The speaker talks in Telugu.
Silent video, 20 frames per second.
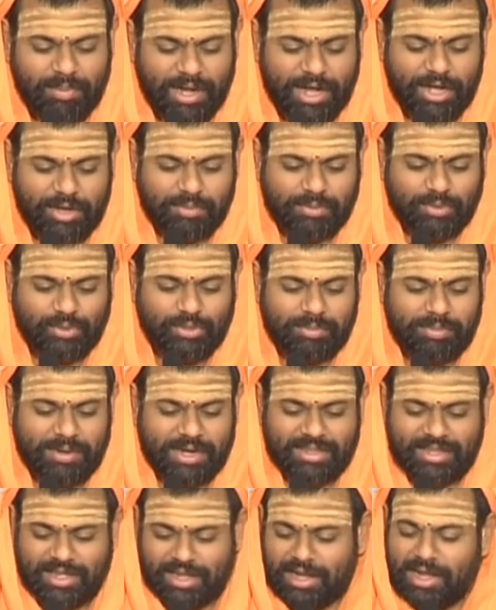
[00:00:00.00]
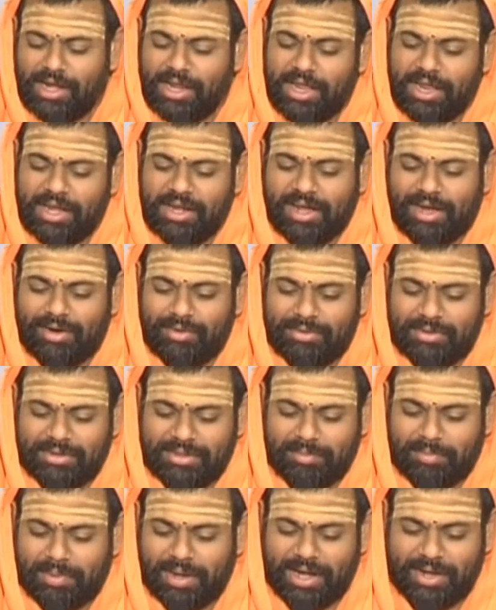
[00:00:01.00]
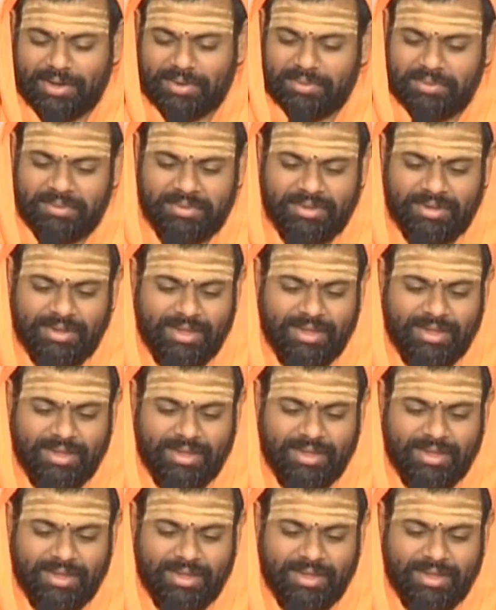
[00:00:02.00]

ప్లేట్ ముందు పెడితే క్లీన్గా ఉంటుంది ప్లేటు